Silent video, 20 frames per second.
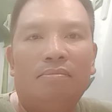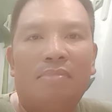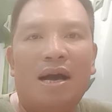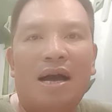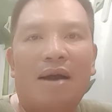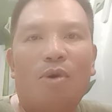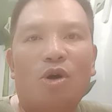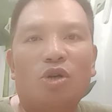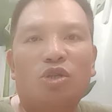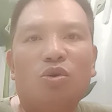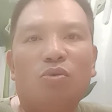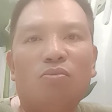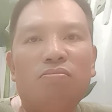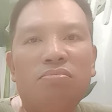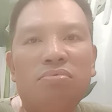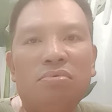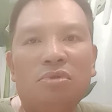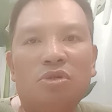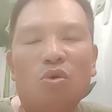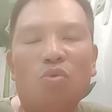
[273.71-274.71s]
mà bọn
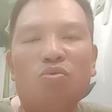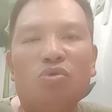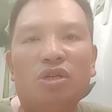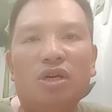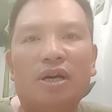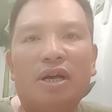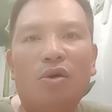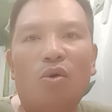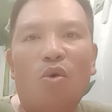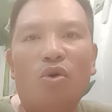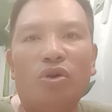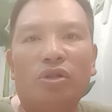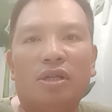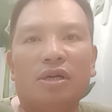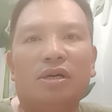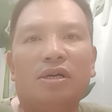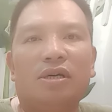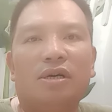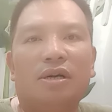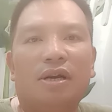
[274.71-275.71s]
chúng dùng những cái
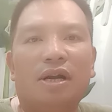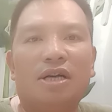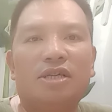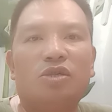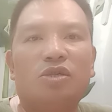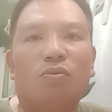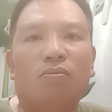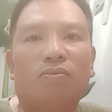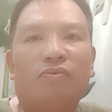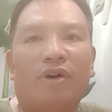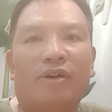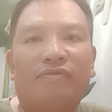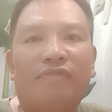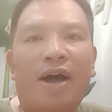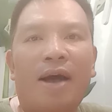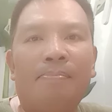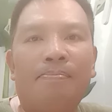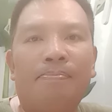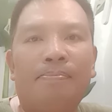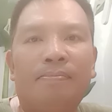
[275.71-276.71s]
ngôn từ lợi dụng vật
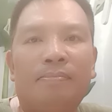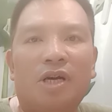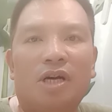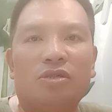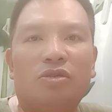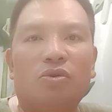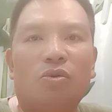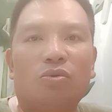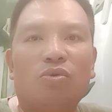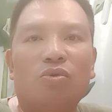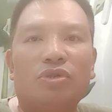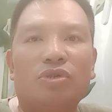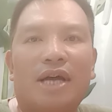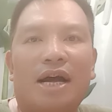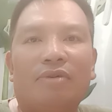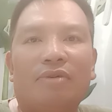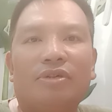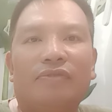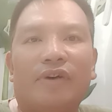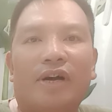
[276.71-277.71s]
pháp, lợi dụng tôn
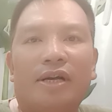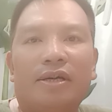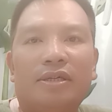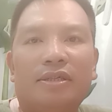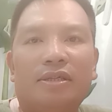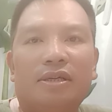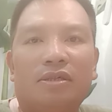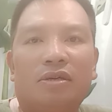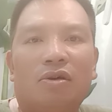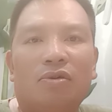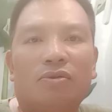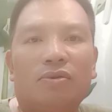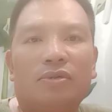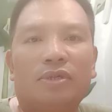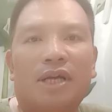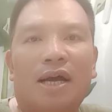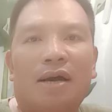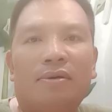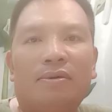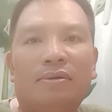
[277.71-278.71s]
giáo như vậy, tự do
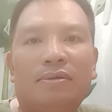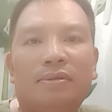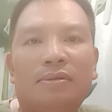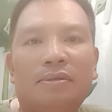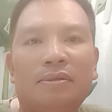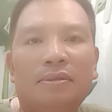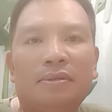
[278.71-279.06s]
tôn giáo.